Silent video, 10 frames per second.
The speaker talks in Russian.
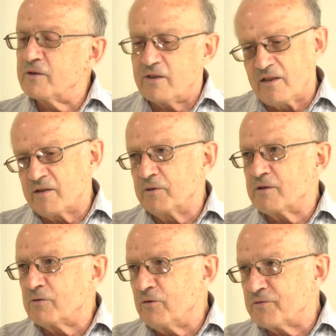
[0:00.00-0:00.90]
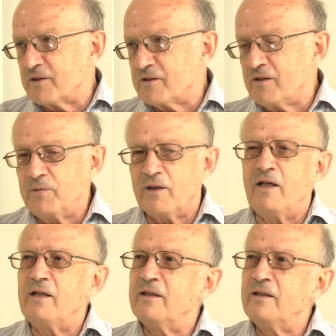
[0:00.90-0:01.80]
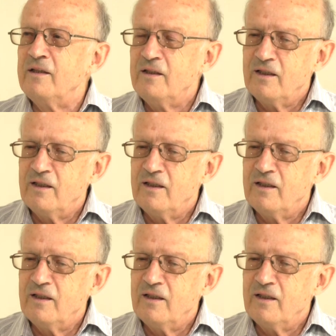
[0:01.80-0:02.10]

скажем, Радзиховский с либеральной,